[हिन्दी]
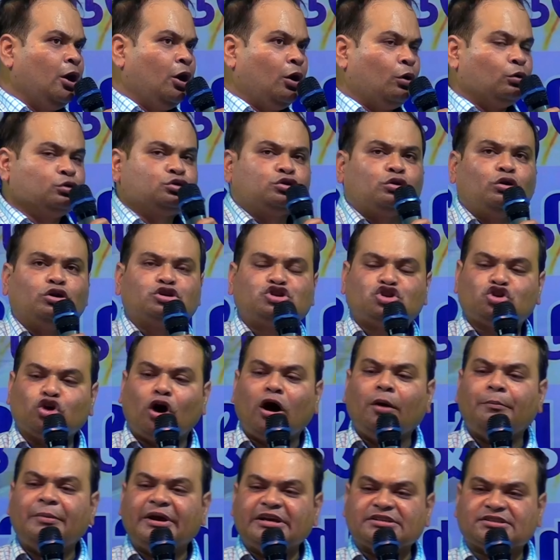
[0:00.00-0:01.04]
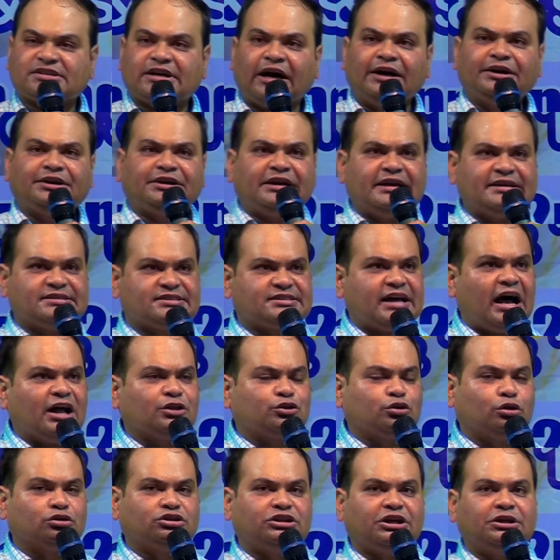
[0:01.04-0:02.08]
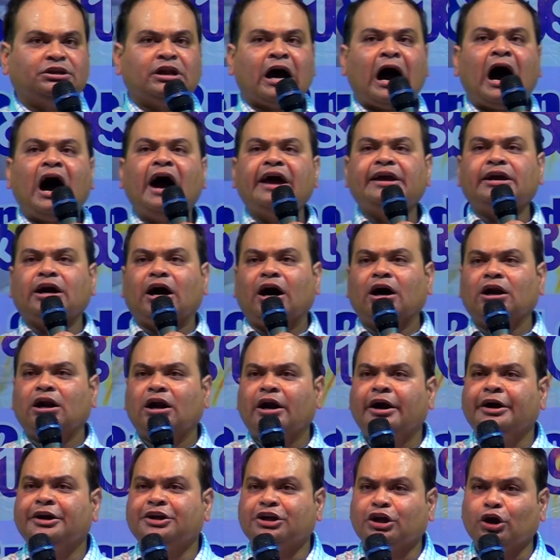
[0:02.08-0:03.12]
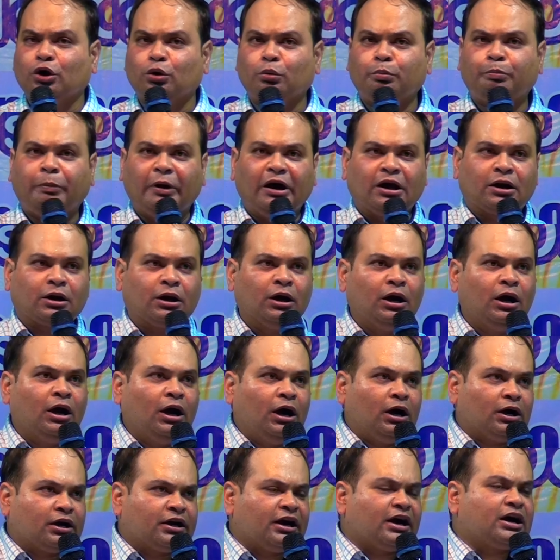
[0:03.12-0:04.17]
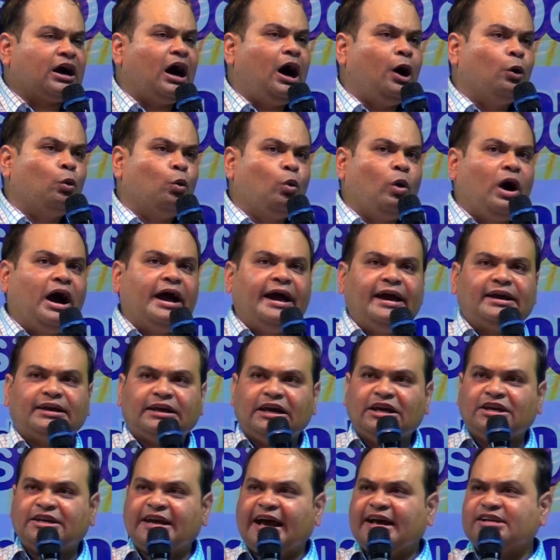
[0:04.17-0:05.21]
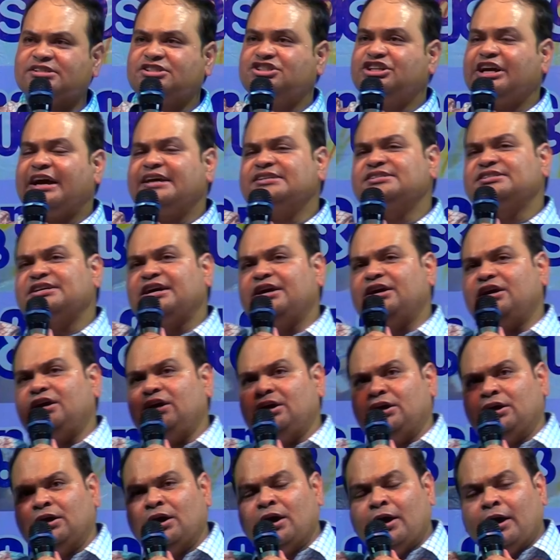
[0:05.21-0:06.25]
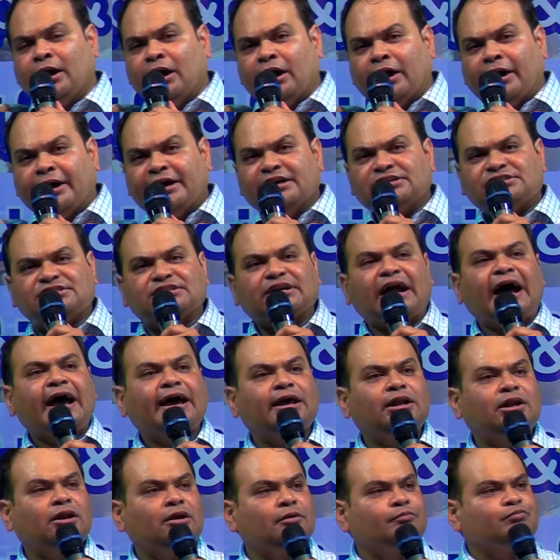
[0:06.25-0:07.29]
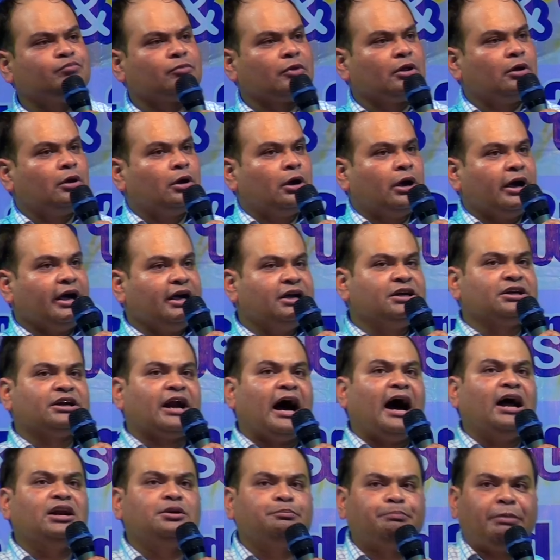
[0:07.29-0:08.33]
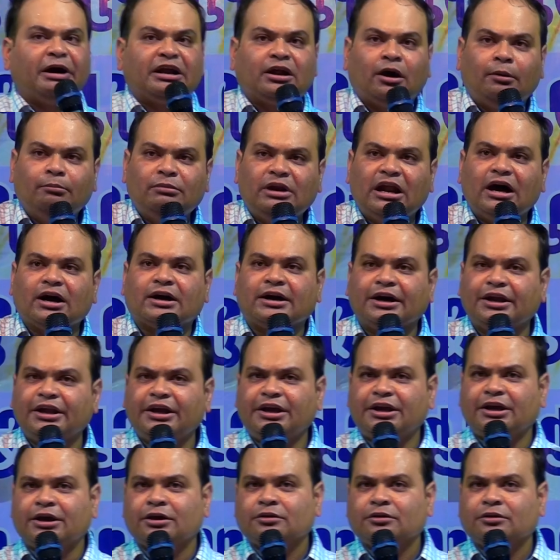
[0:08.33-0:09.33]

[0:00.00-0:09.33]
उनको 24 घंटे सातों दिन हाई अलर्ट के ऊपर रखा हुआ है कि यह जैसे ही इसराइल ईरान पर हमला करे